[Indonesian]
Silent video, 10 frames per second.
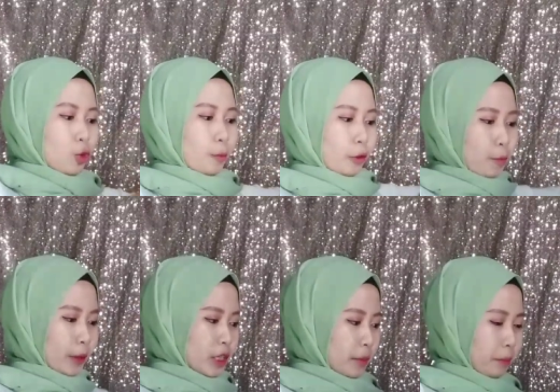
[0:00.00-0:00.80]
super
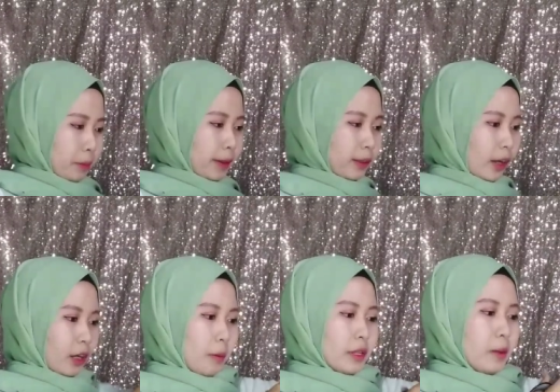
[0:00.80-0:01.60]
duper cepet
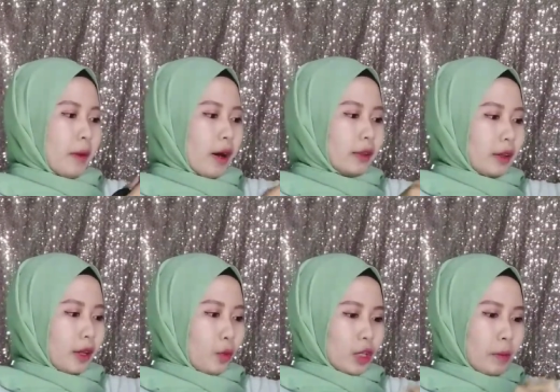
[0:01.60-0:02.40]
karena banyak banget yang
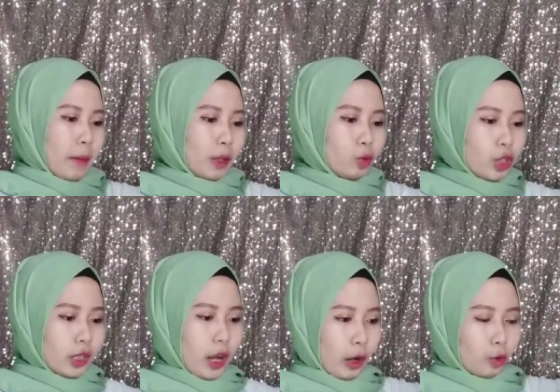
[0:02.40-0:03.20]
request sepatu
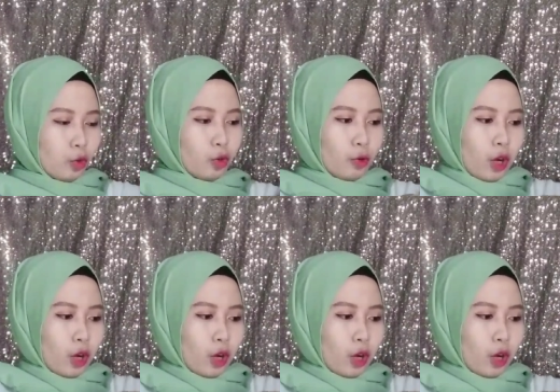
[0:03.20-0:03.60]
jadi aku